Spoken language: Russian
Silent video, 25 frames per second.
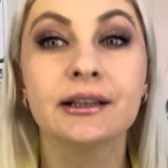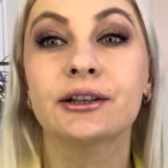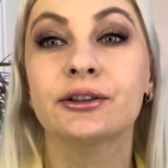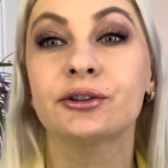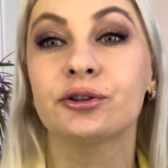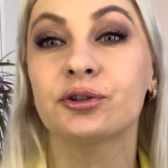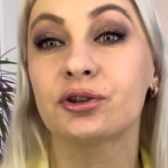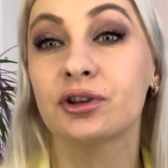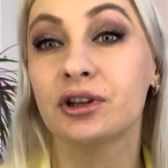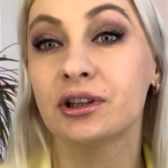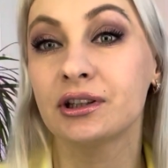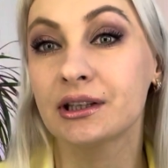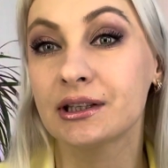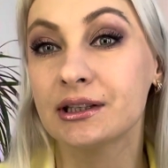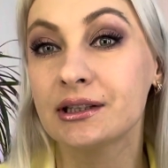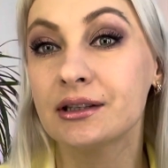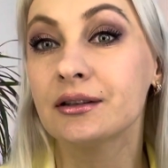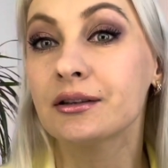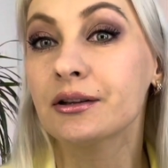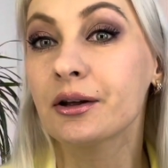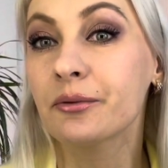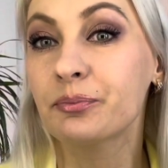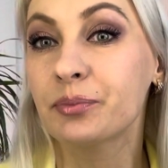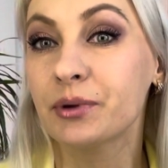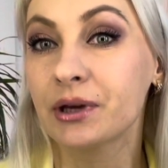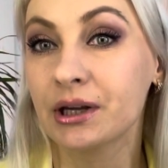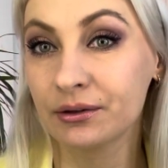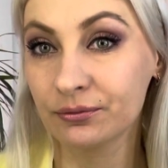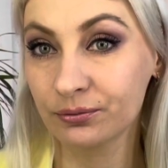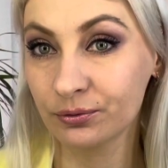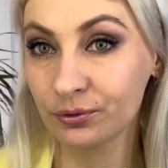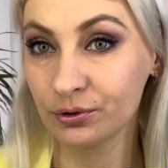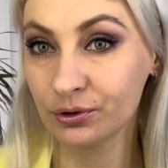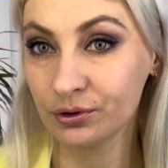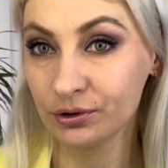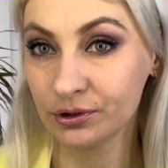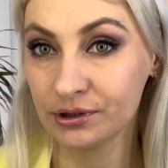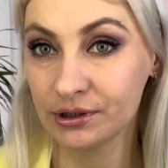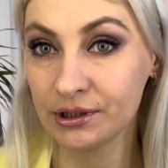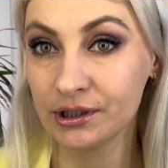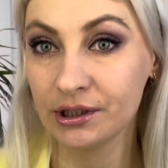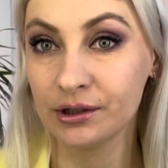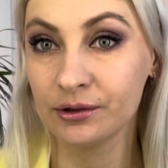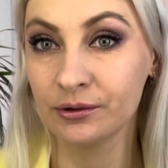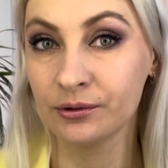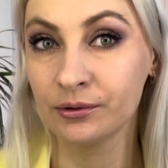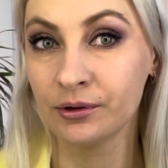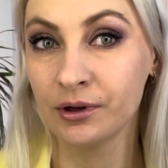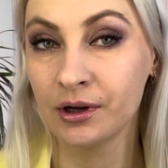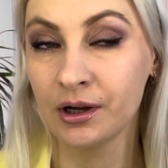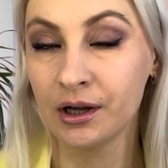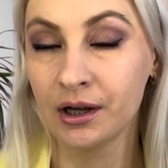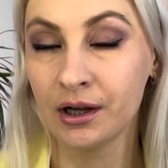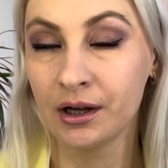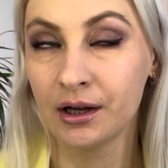которые я носила первую неделю,